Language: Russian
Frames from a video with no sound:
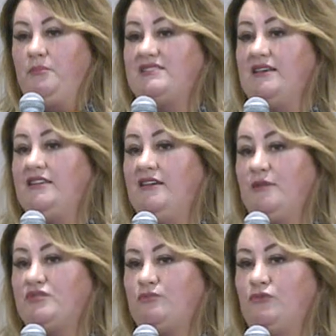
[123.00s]

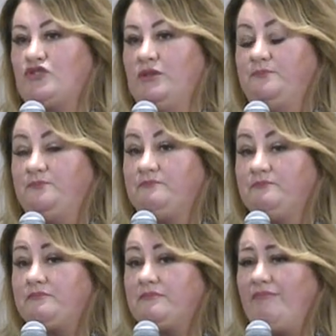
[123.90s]
миссионером с мужем.
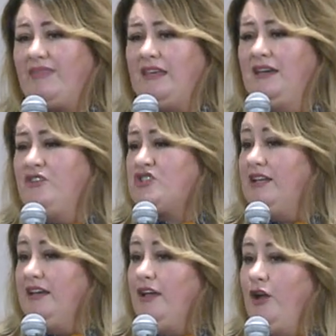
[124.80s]
Я
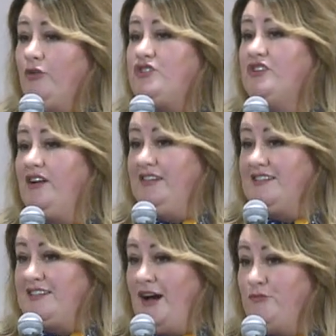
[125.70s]
вышла очень рано
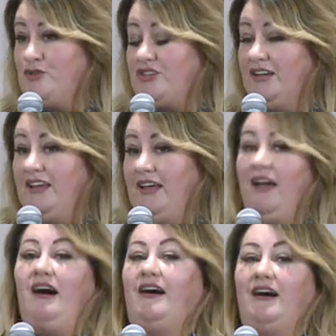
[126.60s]
замуж.
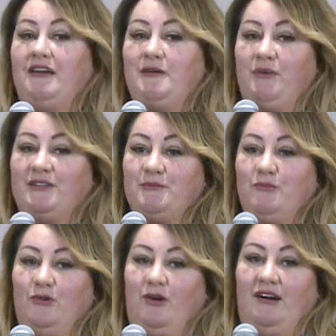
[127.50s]
А, и
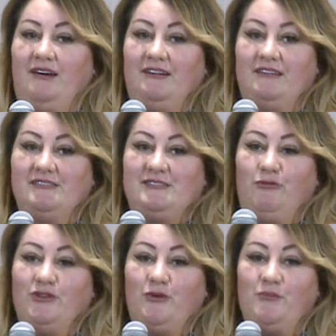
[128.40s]
поэтому а,
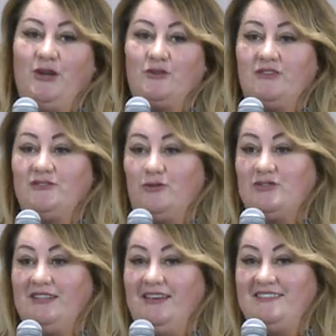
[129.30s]
сегодня у меня уже
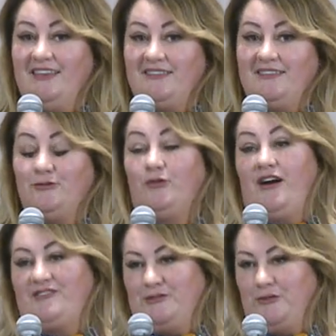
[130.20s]
взрослые дети, ну
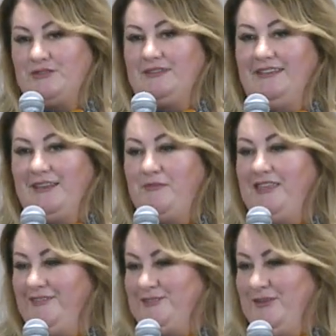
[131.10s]
как взрослые, для
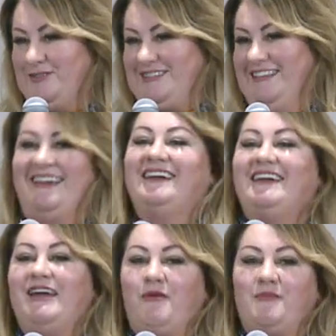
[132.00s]
меня взрослые,
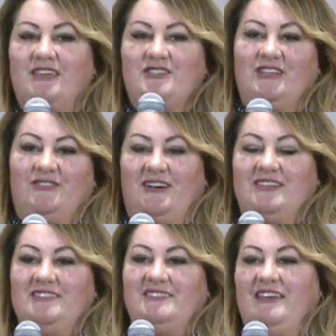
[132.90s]
у меня четверо
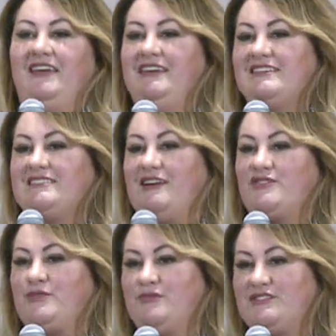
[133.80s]
детей,
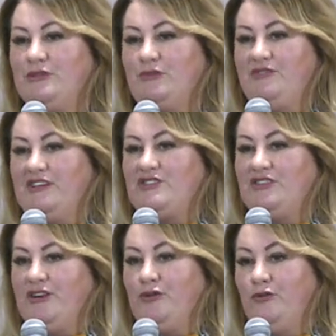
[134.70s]
старшему сыну
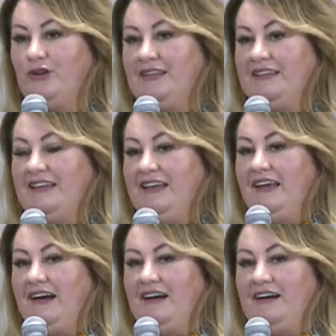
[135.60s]
24 года,
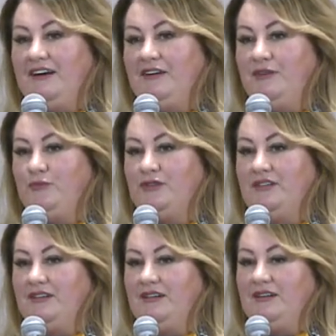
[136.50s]
а, ему,
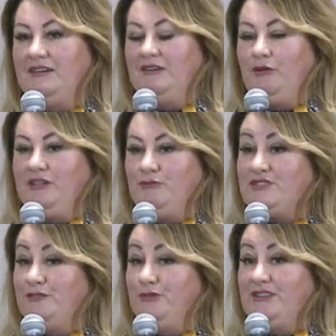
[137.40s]
э, его
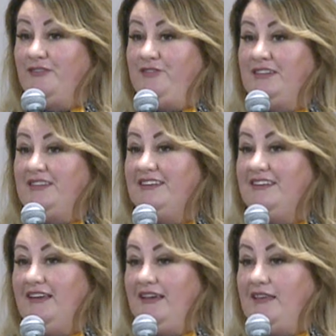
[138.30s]
зовут Давид,
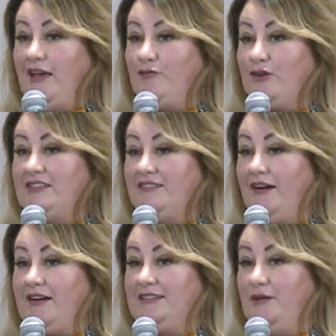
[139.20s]
я его
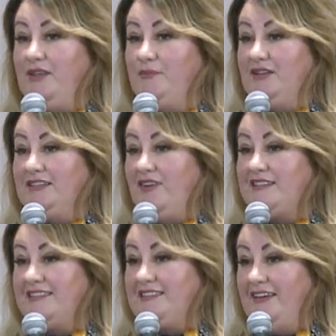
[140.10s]
родила, когда мне было
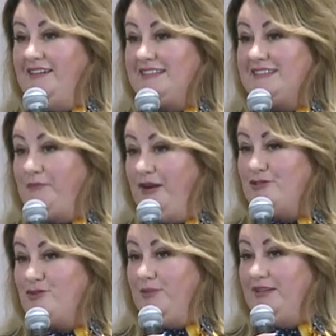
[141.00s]
20 лет, сама
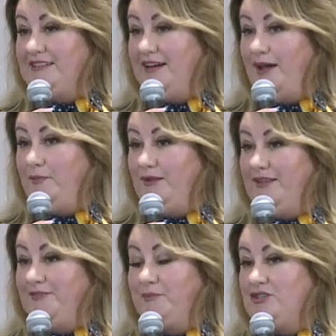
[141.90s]
еще молодая
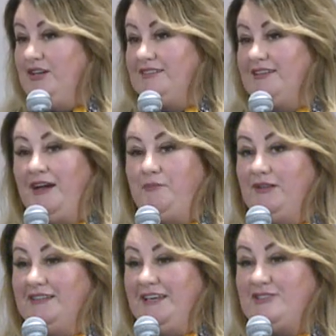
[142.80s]
была, вообще такая
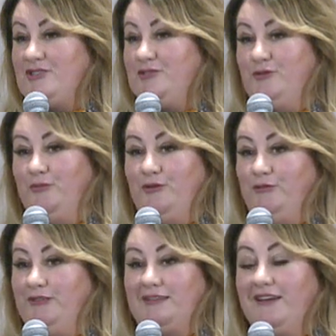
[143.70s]
молодая, сейчас думаю,
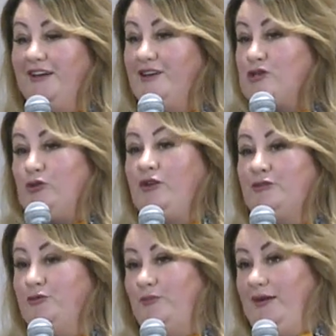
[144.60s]
ну вот, что я
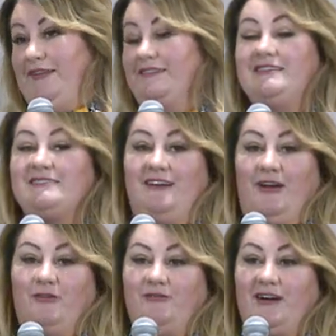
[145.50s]
думала, не
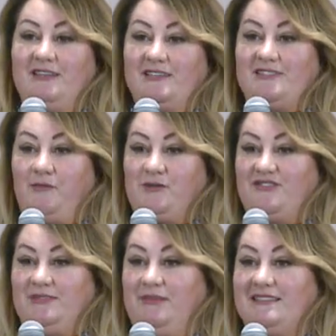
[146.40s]
знаю, выходя замуж в
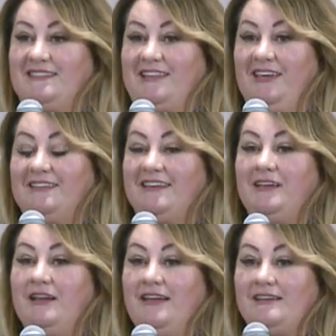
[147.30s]
17 лет,
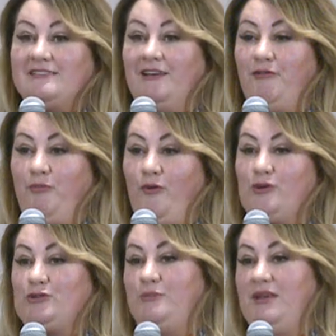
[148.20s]
слава
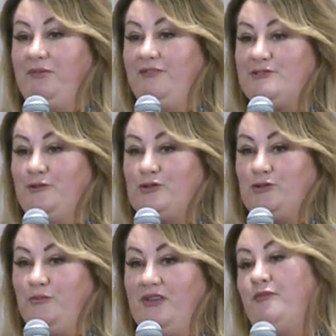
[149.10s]
Богу, что мне повезло,
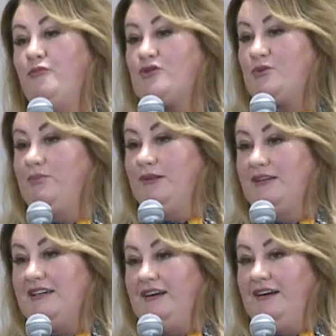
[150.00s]
что у меня муж
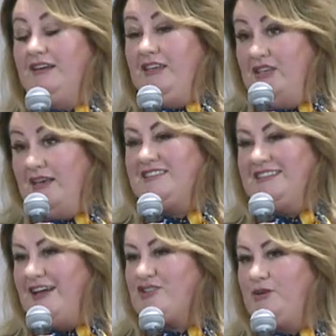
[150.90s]
был э, и есть
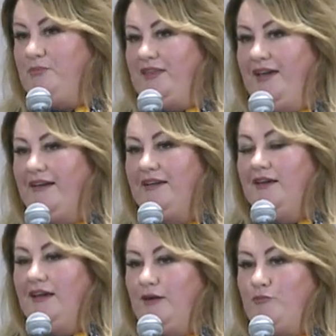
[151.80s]
старше меня,
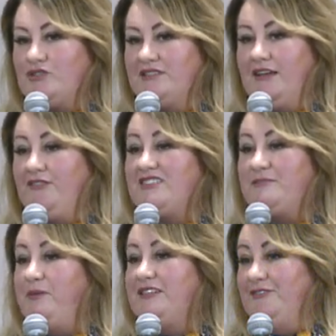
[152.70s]
можно сказать,
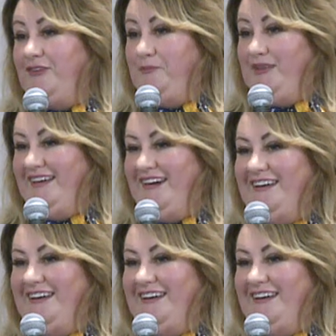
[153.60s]
воспитывал меня